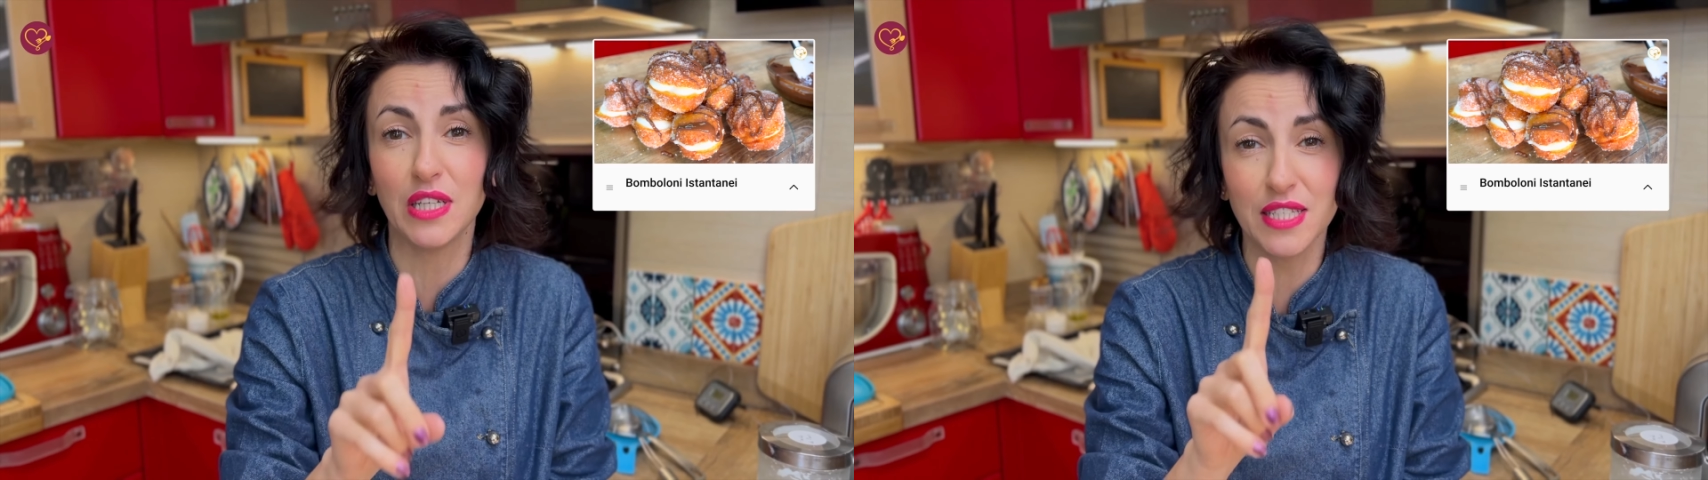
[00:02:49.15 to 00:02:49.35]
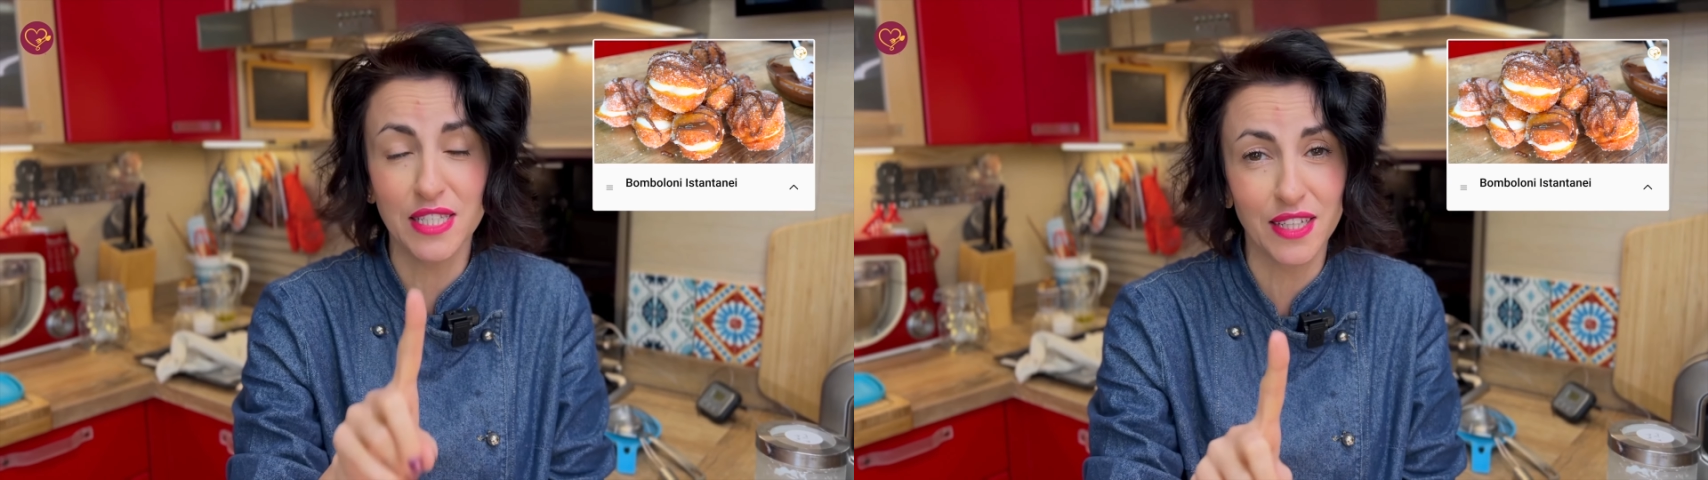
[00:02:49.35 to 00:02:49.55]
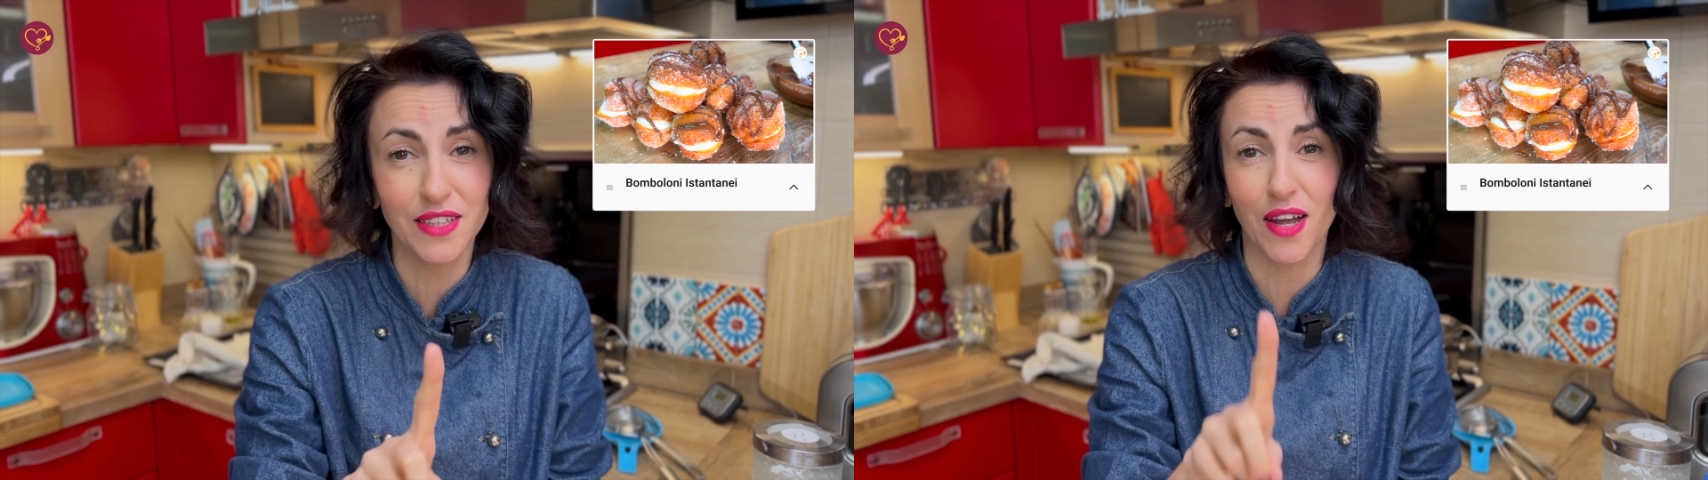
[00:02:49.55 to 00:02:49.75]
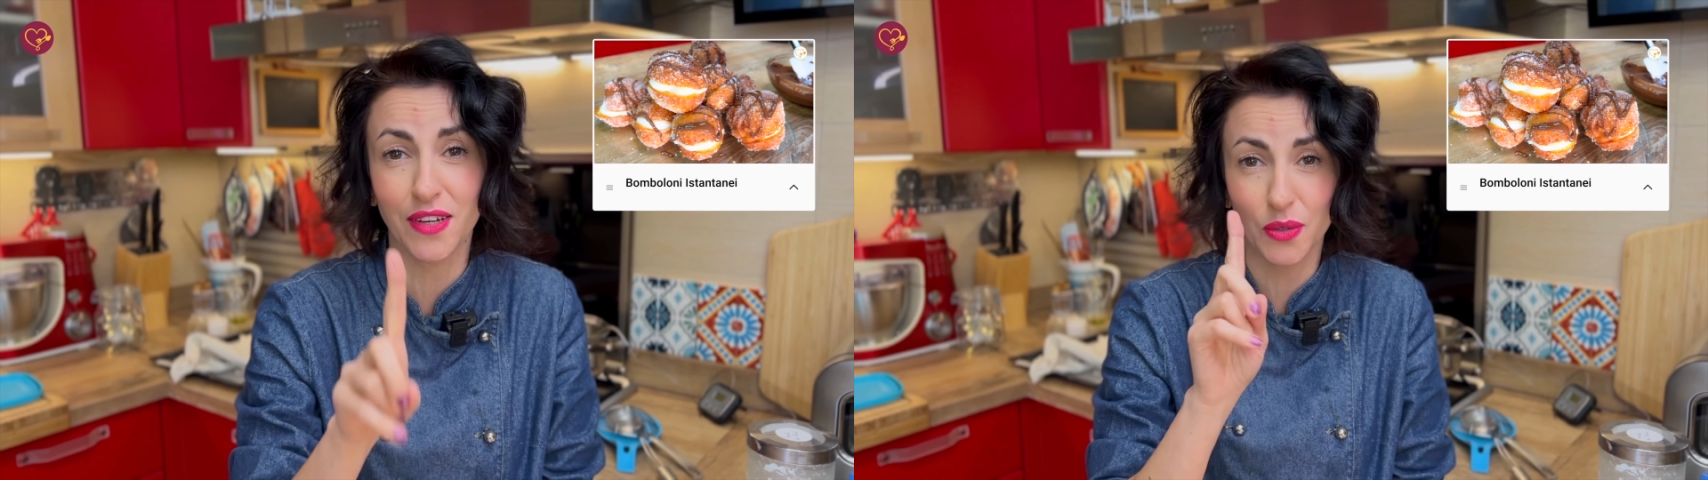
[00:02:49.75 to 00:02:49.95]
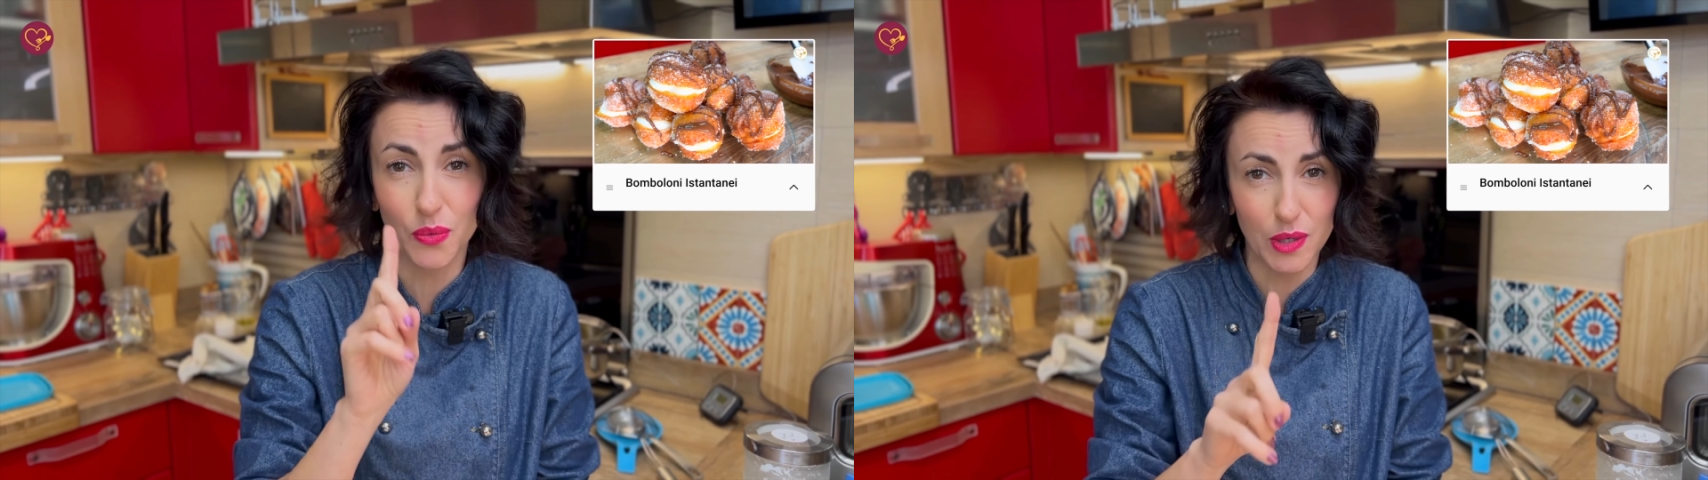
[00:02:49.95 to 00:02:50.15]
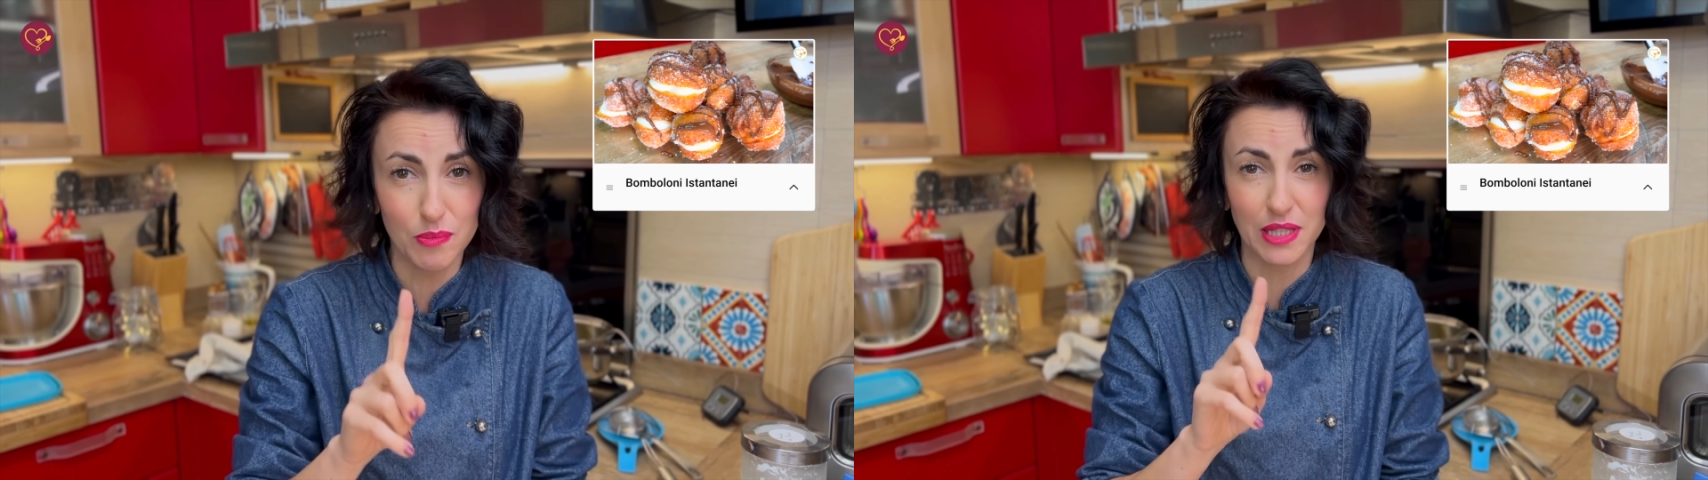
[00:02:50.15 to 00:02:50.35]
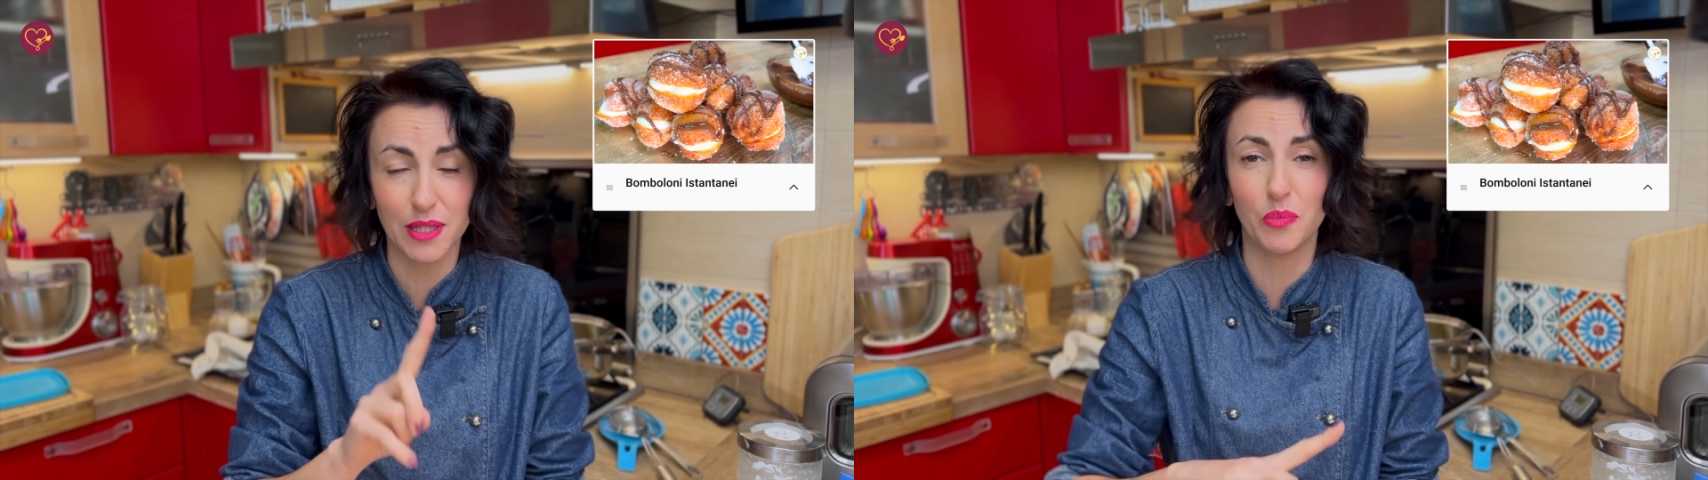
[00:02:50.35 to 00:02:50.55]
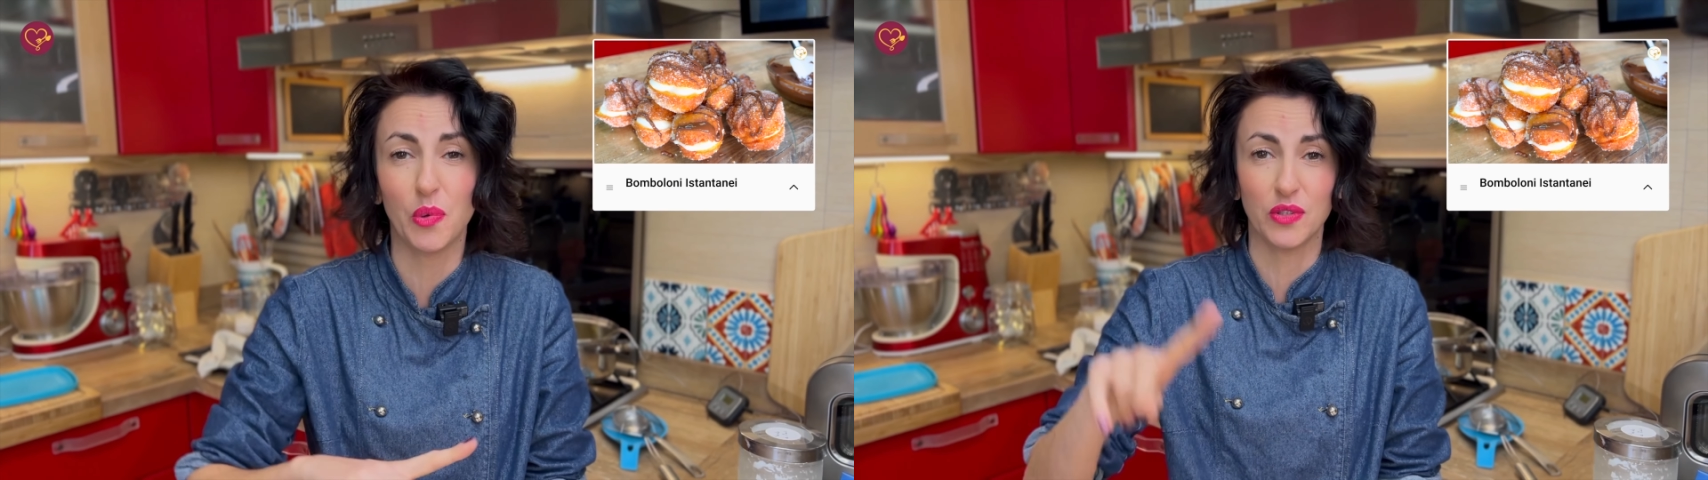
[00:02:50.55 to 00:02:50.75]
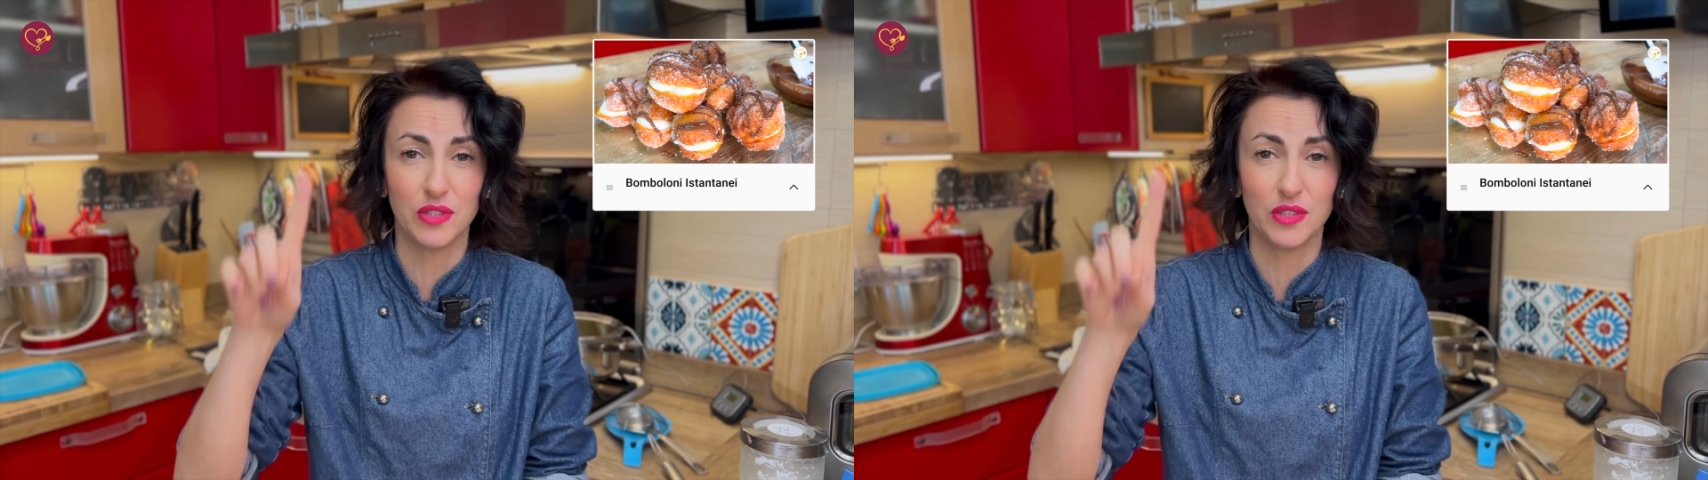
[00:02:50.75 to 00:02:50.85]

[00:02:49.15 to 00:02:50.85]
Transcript: istantanei ugualmente buoni.